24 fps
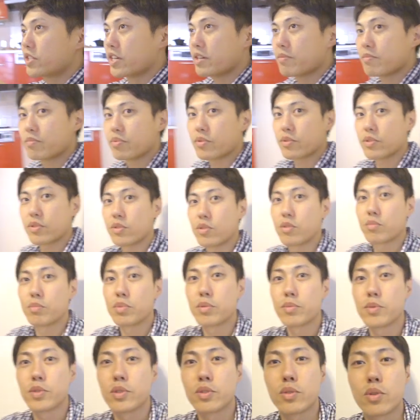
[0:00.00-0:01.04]
全部の
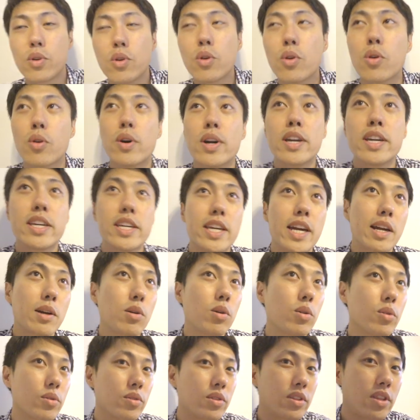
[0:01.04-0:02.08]
部分をや
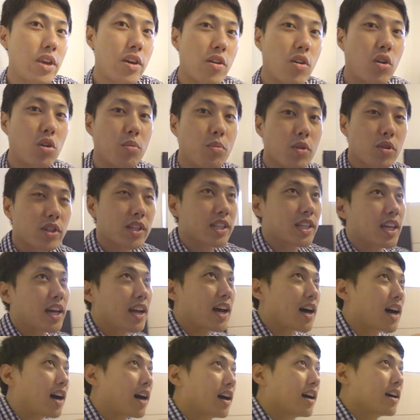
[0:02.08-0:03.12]
ろうって思った
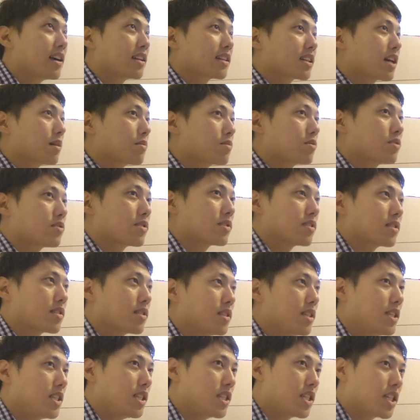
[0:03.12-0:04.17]
ら多分
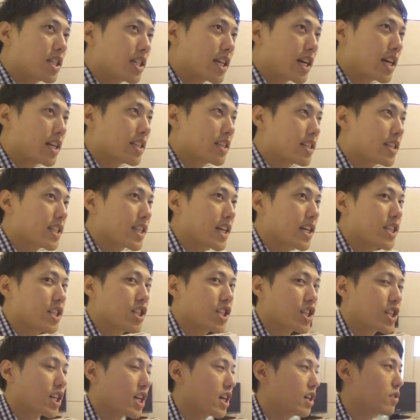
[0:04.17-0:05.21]
2時間3
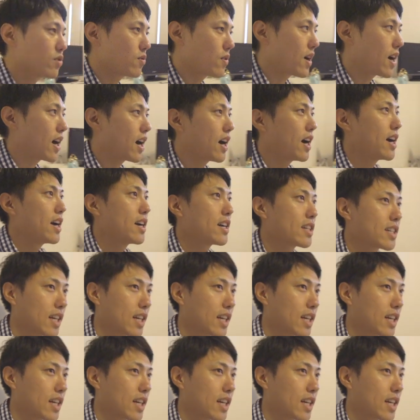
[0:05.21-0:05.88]
時間は